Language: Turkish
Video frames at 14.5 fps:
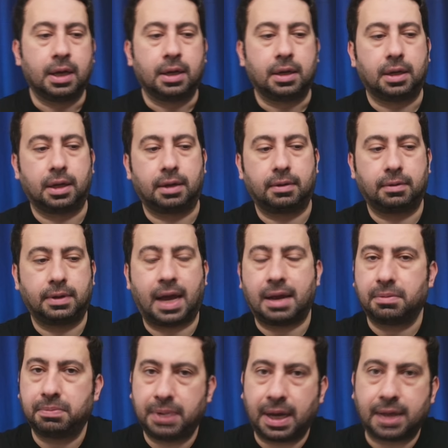Ee,
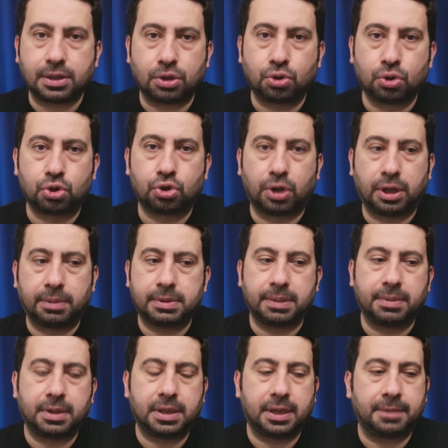yani biraz da şunu soralım.
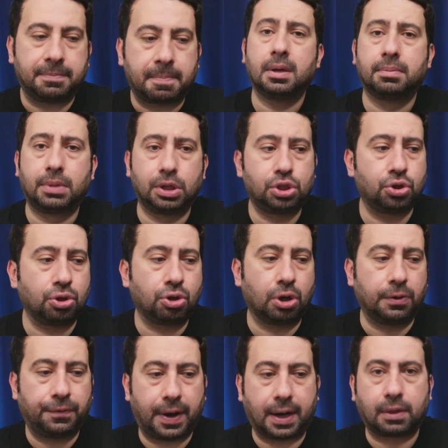Tabii ki maçına
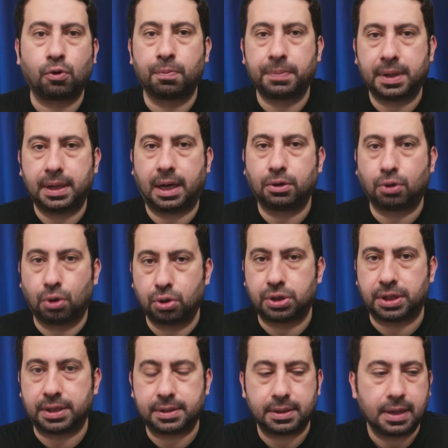göre farklı 11'ler
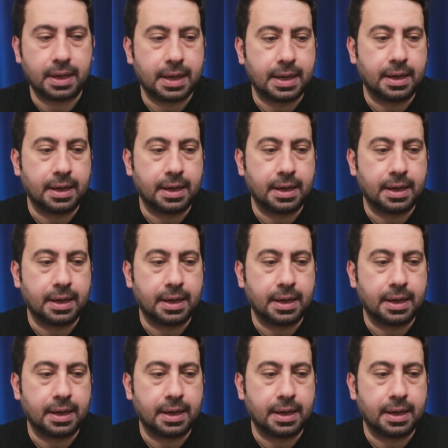göreceğiz.